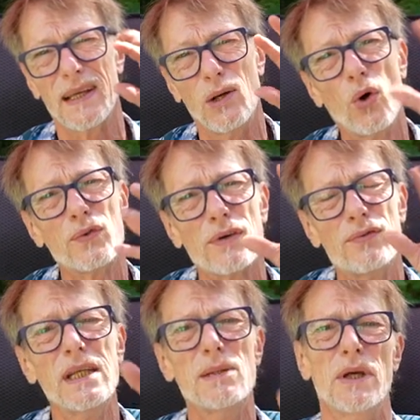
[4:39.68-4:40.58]
läuft da
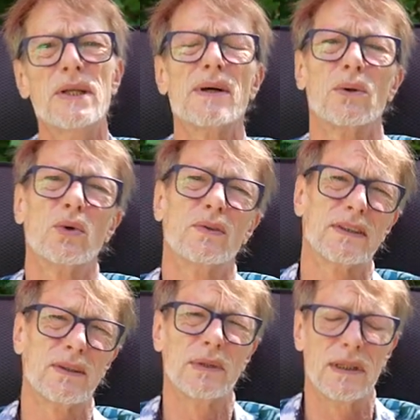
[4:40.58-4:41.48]
viel im Hintergrund,
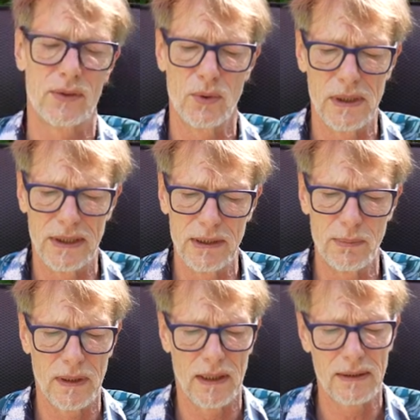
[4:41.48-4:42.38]
was aber natürlich nicht
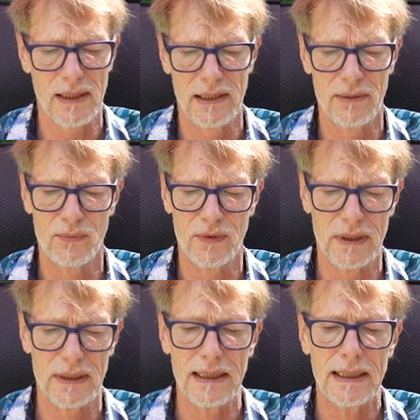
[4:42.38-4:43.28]
bekannt gegeben
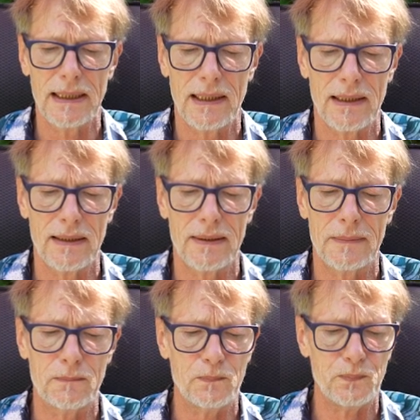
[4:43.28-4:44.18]
wird.
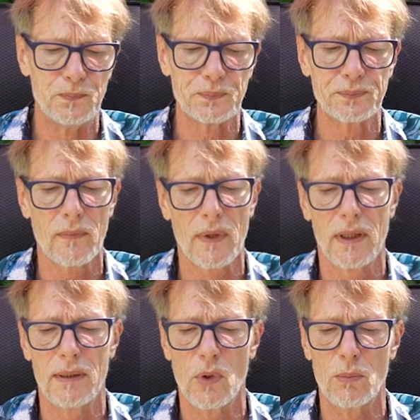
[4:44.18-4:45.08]
Ähm,
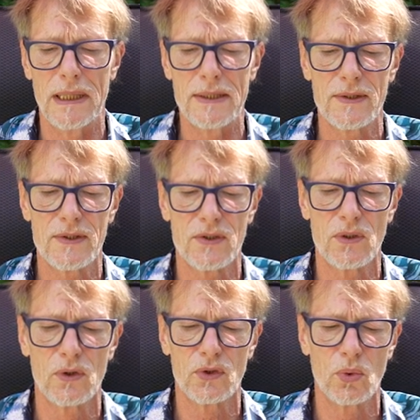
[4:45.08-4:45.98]
Im Moment ist es
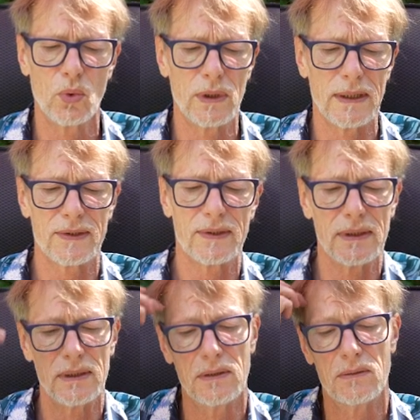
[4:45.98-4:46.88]
noch so, dass
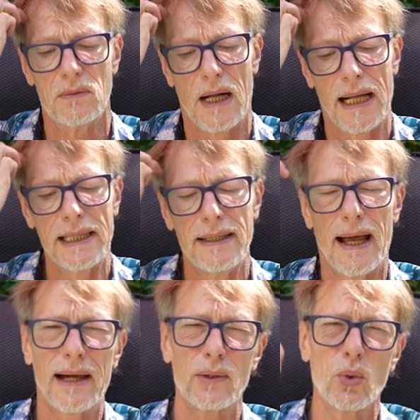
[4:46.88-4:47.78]
äh, ein
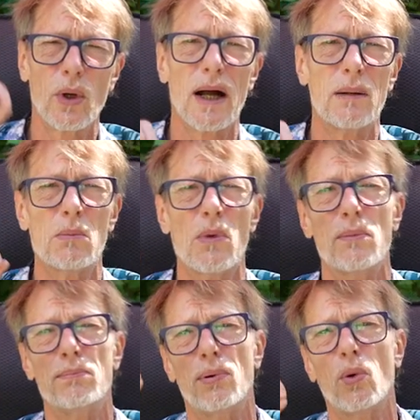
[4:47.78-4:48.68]
Nanogramm
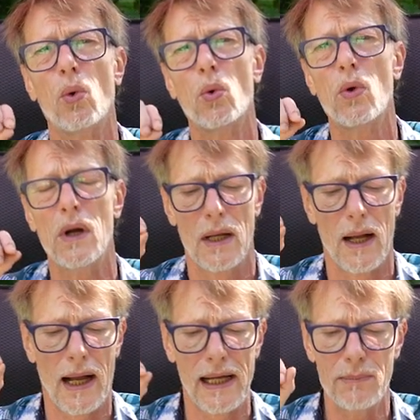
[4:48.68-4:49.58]
pro
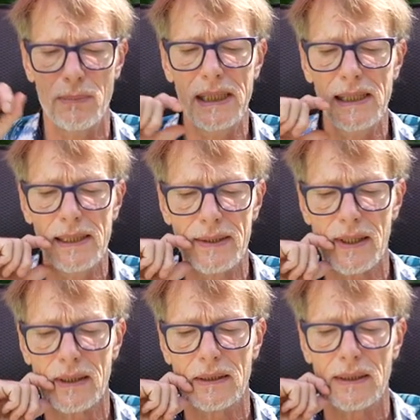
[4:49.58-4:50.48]
ein
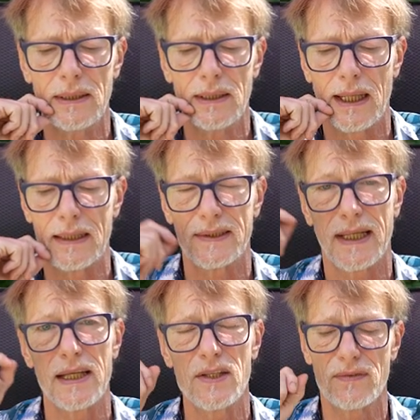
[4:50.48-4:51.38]
Milliliter als
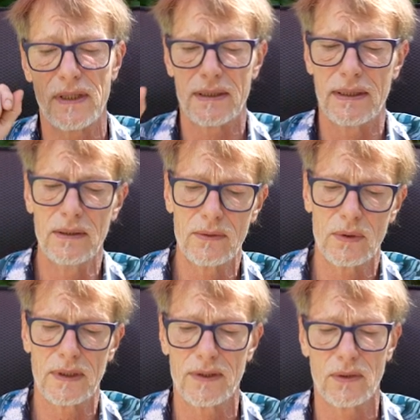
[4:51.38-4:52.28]
Grenzwert gilt
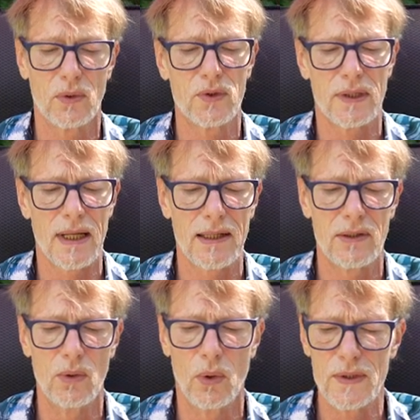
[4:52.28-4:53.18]
und das seit
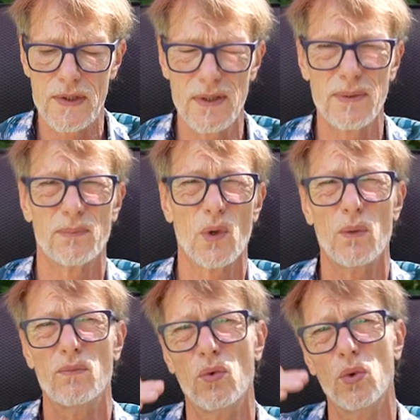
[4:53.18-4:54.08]
1998,
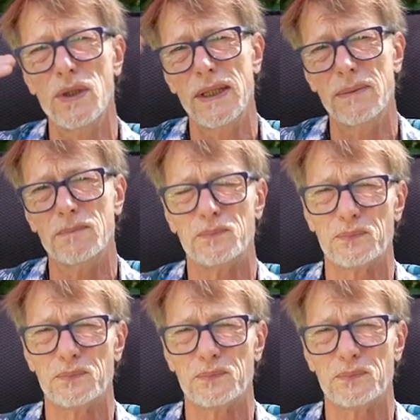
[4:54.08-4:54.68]
obwohl die